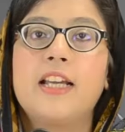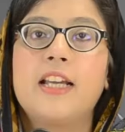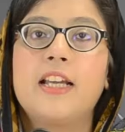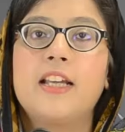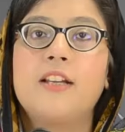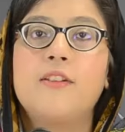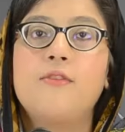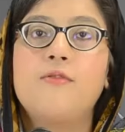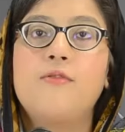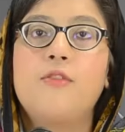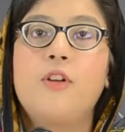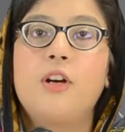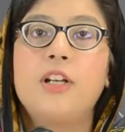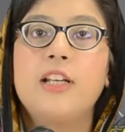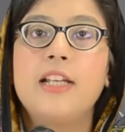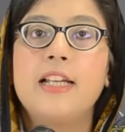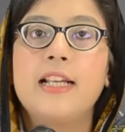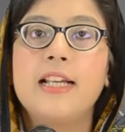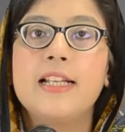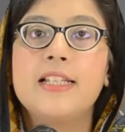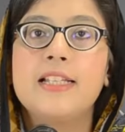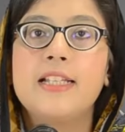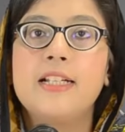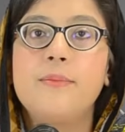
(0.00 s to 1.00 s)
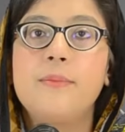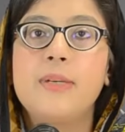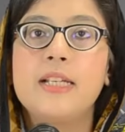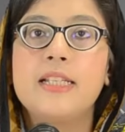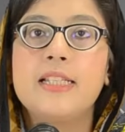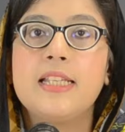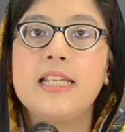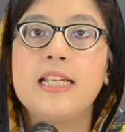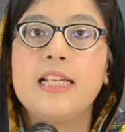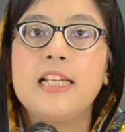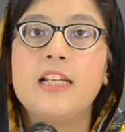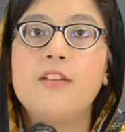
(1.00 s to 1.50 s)
क्या है फॉलिक एसिड
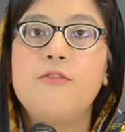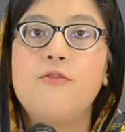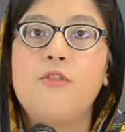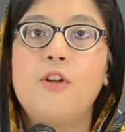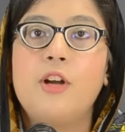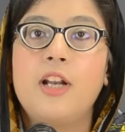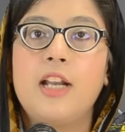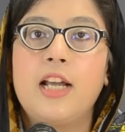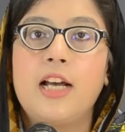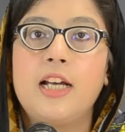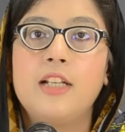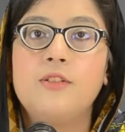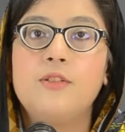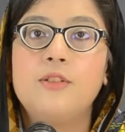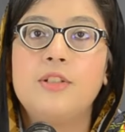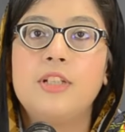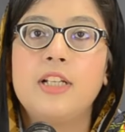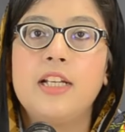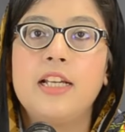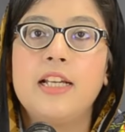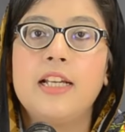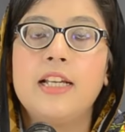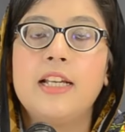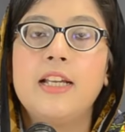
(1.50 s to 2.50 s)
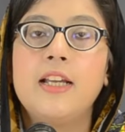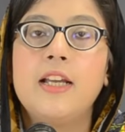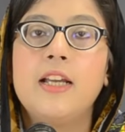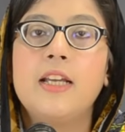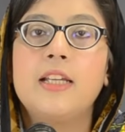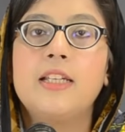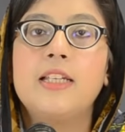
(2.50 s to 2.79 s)
बेसिकली फौलाद होता है